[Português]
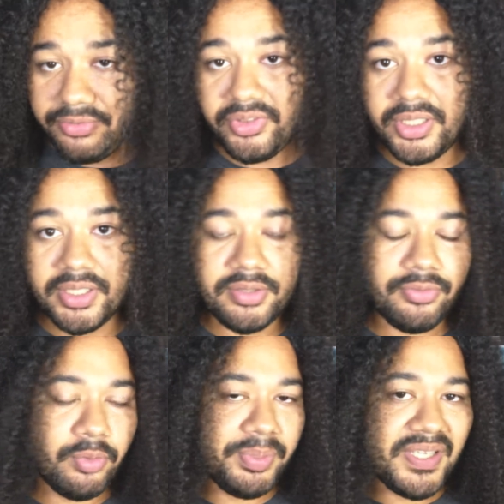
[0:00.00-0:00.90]
enfim, esse
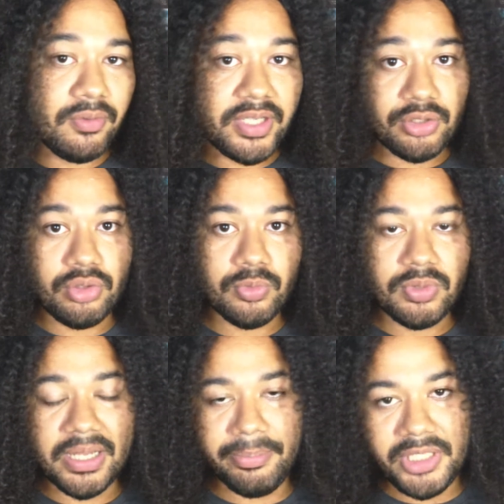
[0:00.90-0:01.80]
foi um pequeno
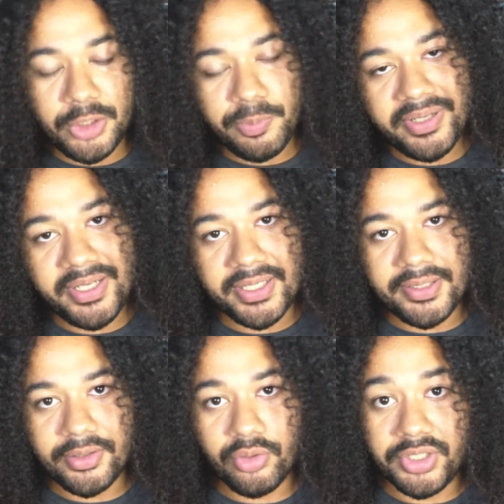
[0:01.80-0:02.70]
resumo da minha
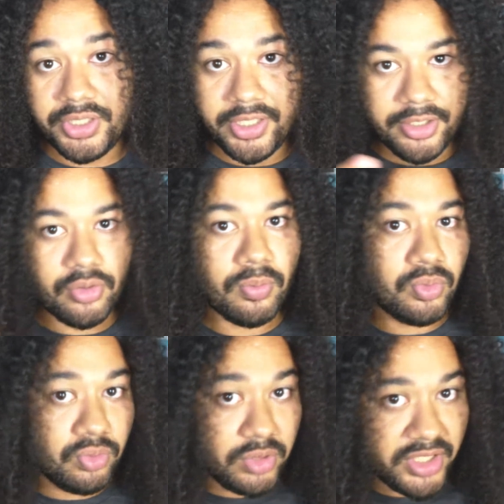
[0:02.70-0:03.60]
experiência que eu adquiri com o
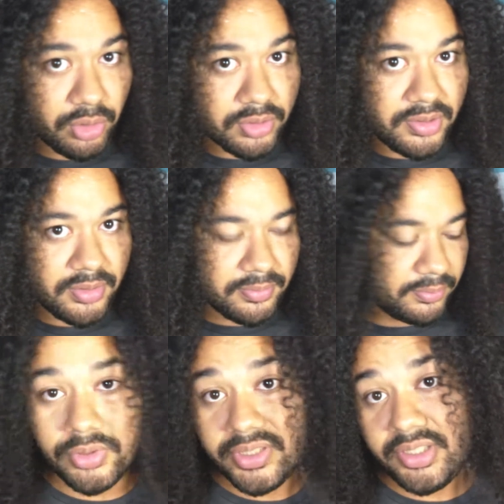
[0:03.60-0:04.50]
mundo Linux,
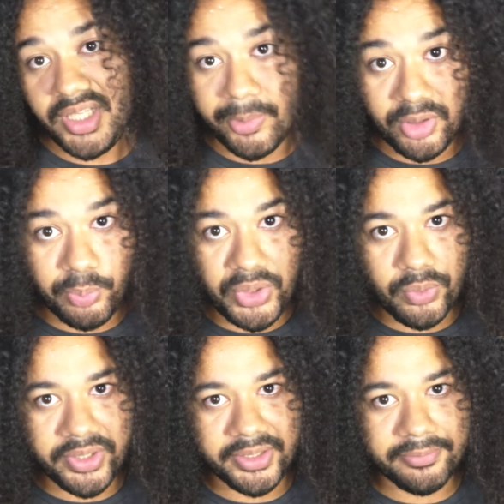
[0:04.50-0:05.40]
o sistema do
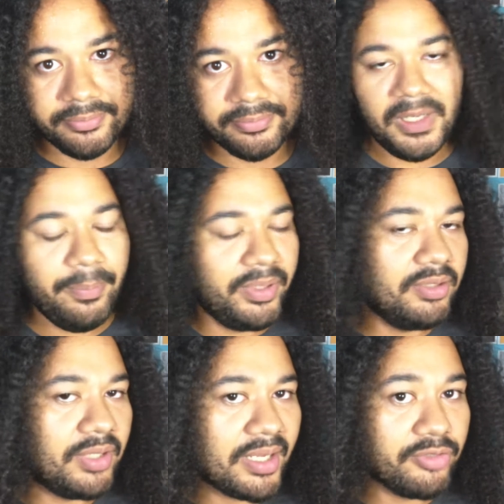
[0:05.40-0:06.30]
Pinguim.
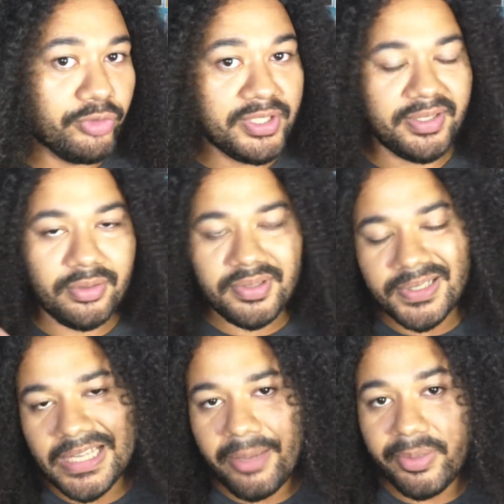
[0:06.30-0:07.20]
Lembrando, caso você não
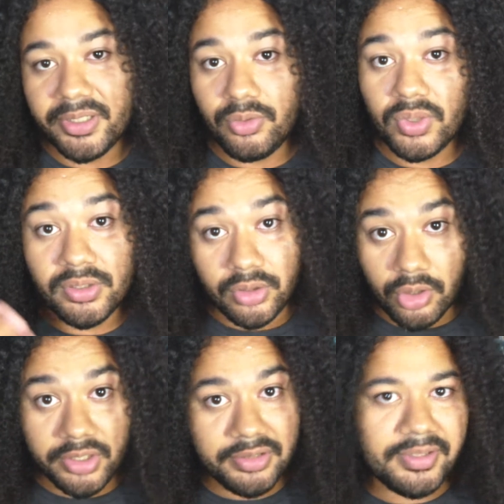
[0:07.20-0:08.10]
saiba, que o
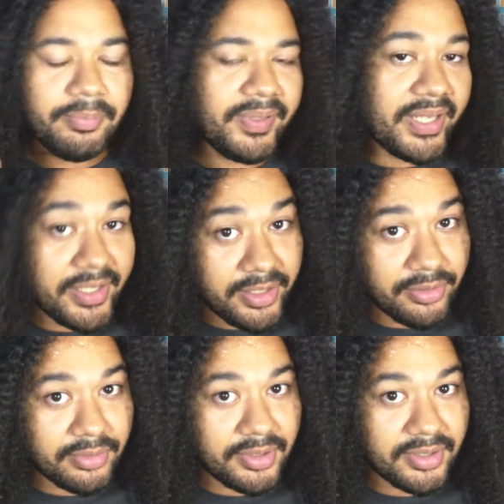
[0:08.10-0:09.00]
Android também é
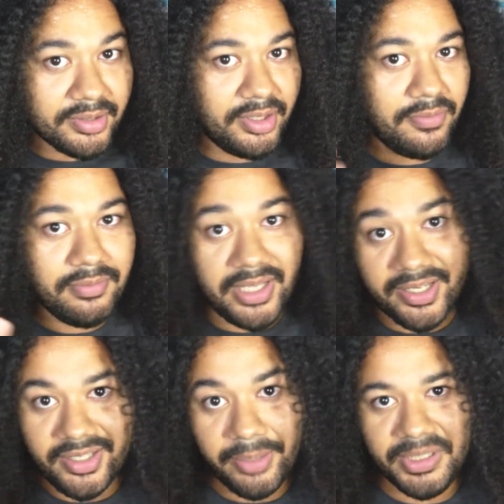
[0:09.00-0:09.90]
Linux, então
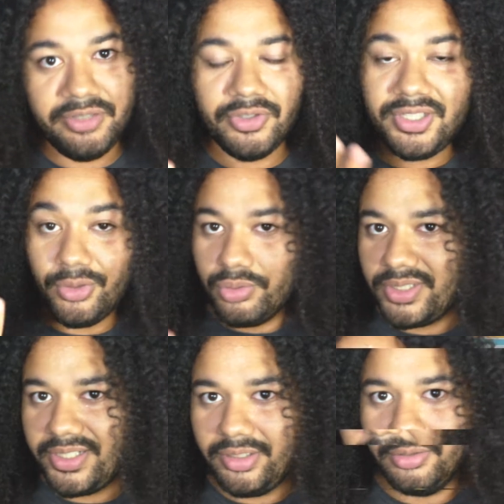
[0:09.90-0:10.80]
tecnicamente você
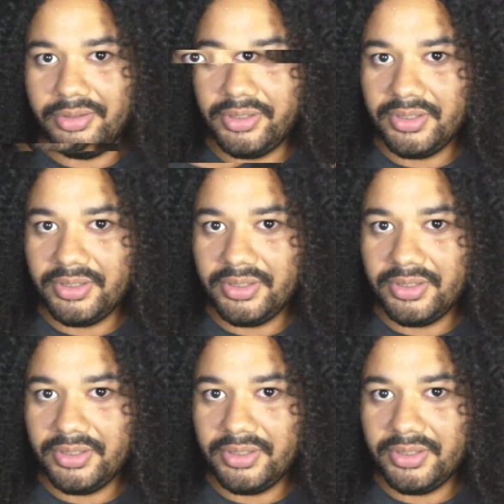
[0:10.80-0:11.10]
usa Linux.